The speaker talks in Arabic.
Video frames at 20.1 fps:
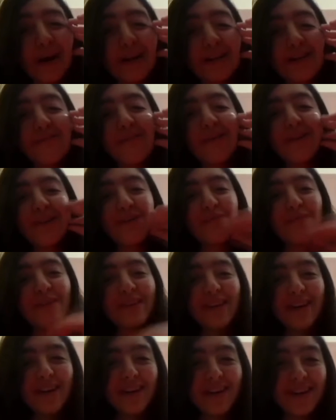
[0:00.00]
وعندي برشا ما
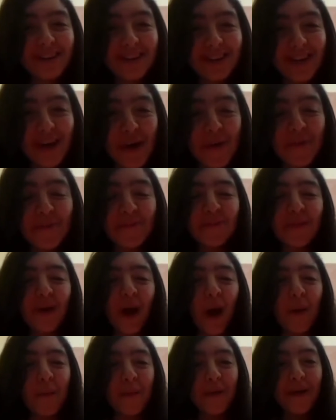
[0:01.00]
طليتش
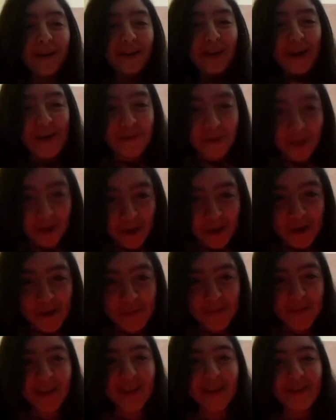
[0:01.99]
اما نحب نقولكم
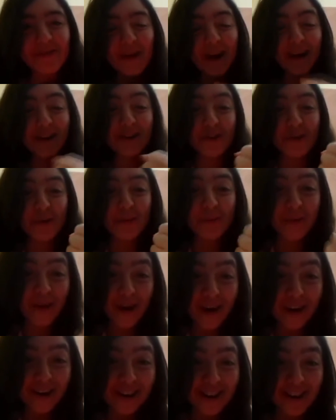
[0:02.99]
اللي انا توحشتكم
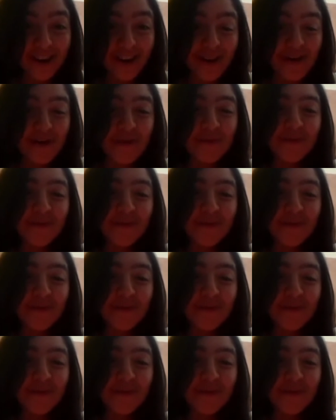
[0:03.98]
برشا